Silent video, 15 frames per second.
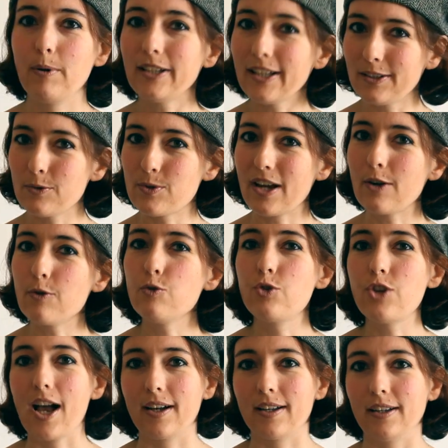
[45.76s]
Potete usare un
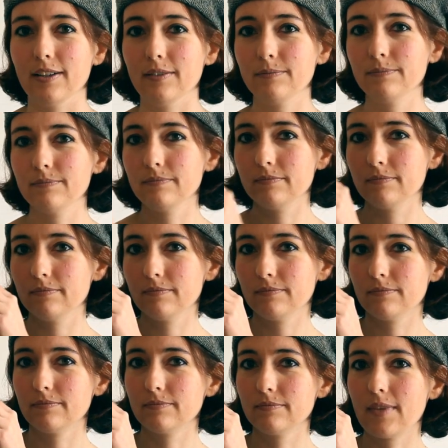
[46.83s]
chuck.
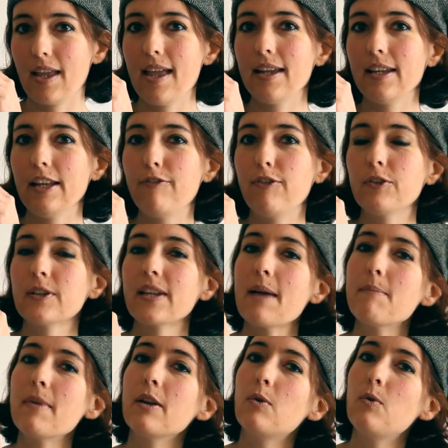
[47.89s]
Il
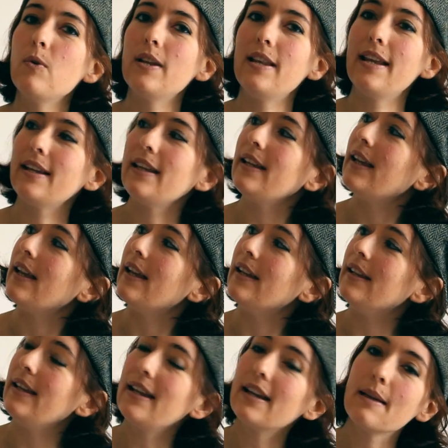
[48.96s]
fotogramma in cui le
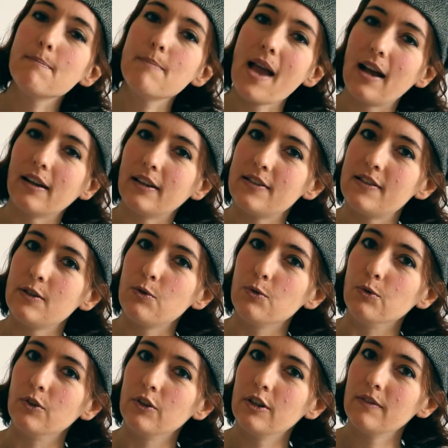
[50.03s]
righe nere e bianche si
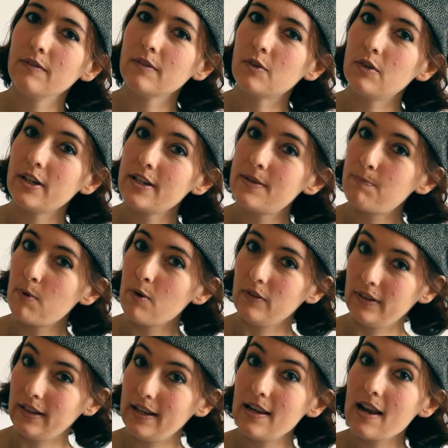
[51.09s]
chiudono
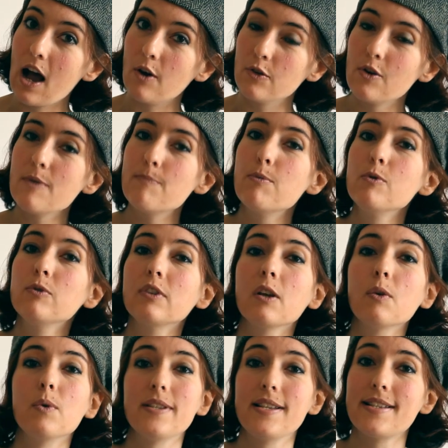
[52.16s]
corrisponde nell'audio al punto
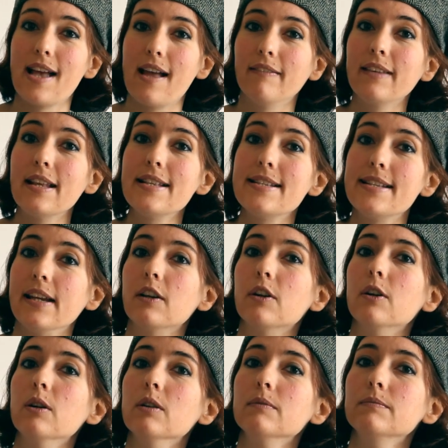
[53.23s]
in cui si sente il
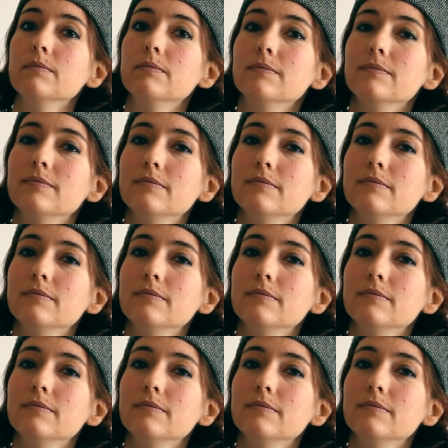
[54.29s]
secco.